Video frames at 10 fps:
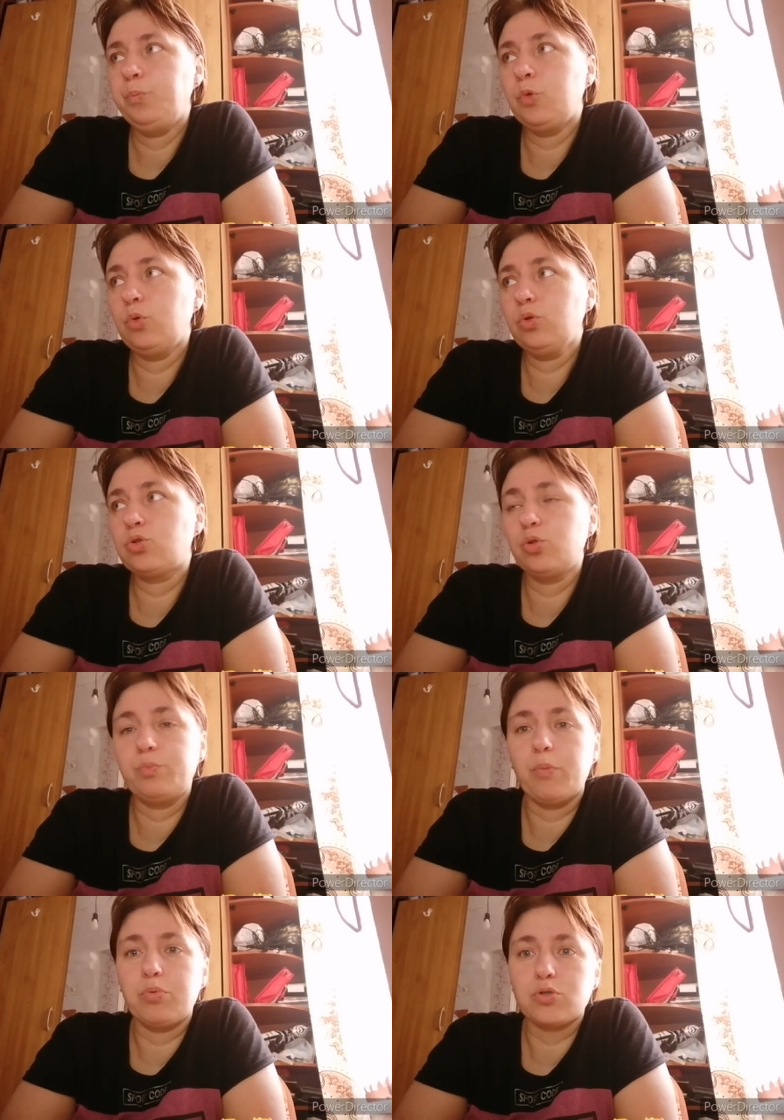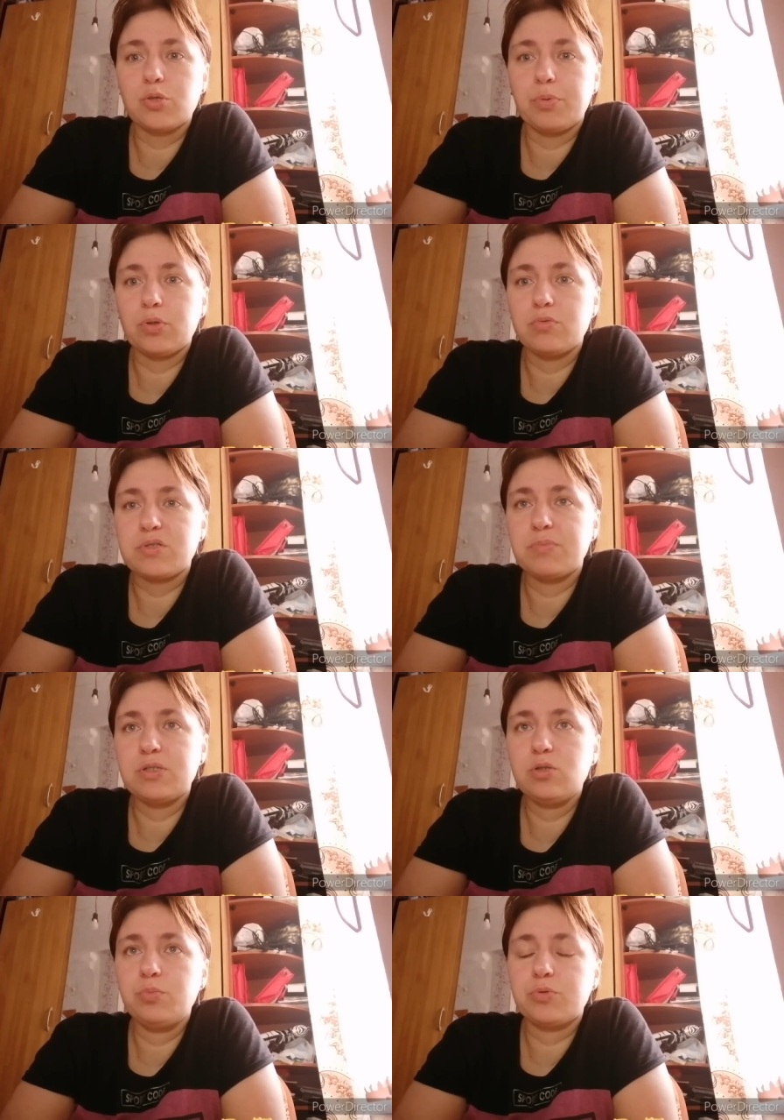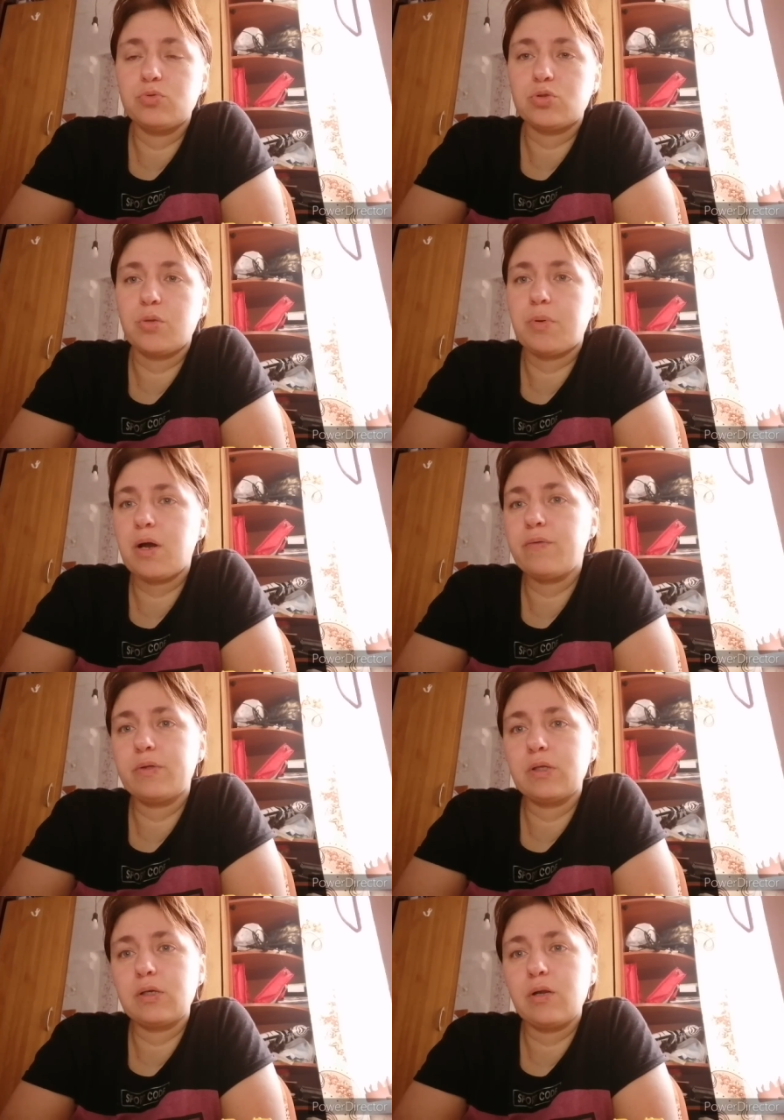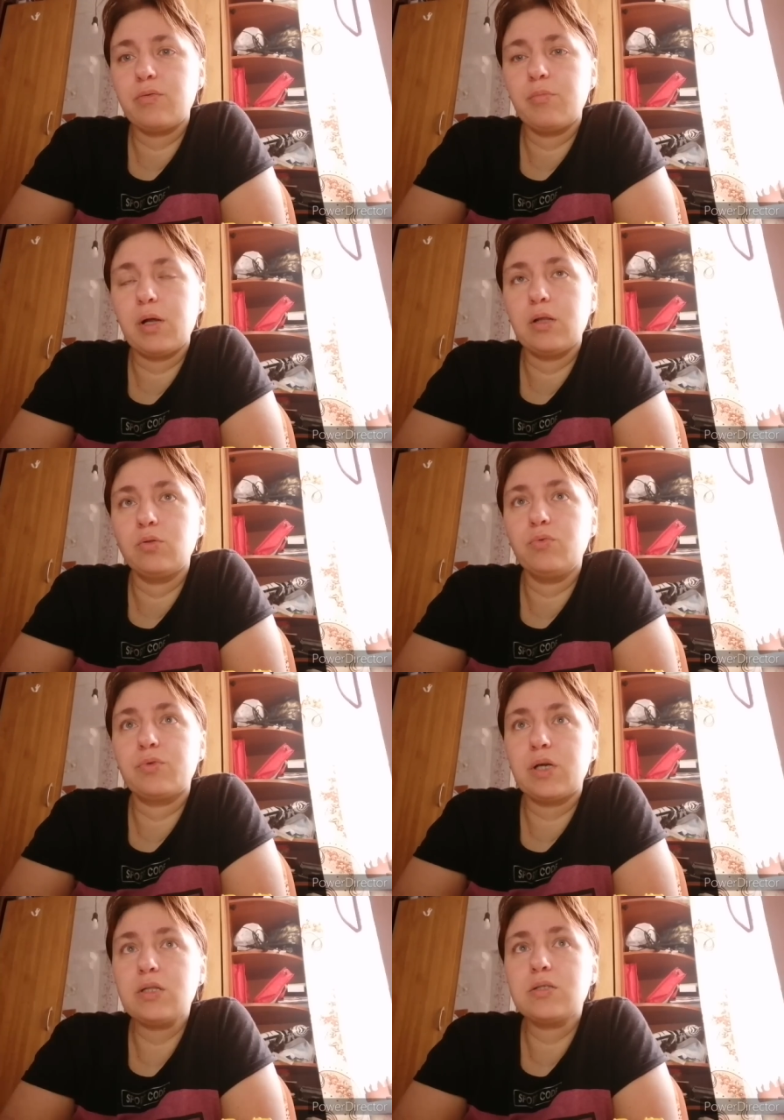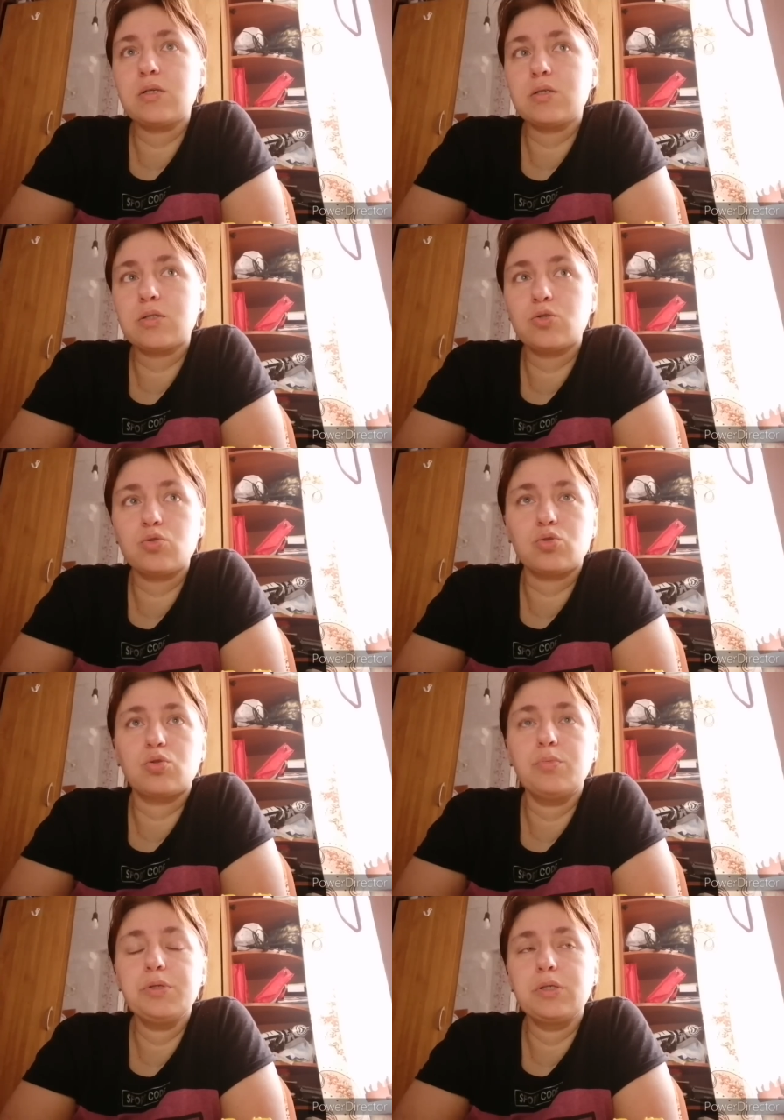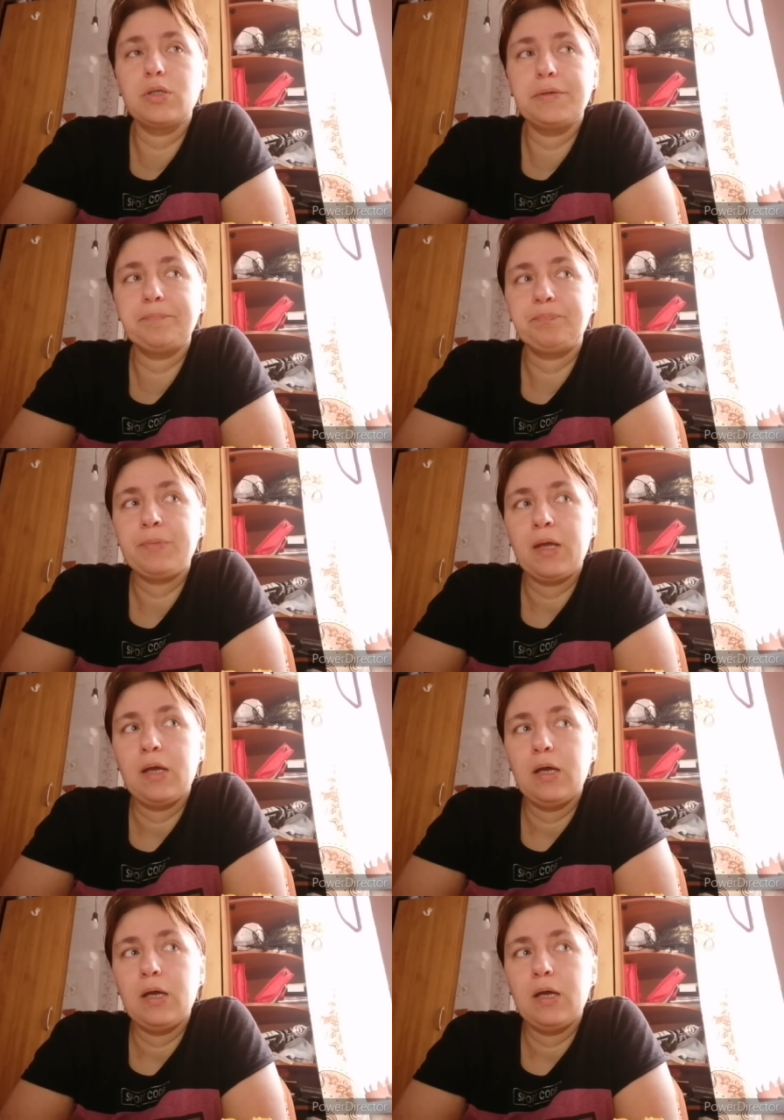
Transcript: Но чуть попозже потом смонтирую, потому что пока фотографий мало. Но вкратце расскажу, что мы делаем.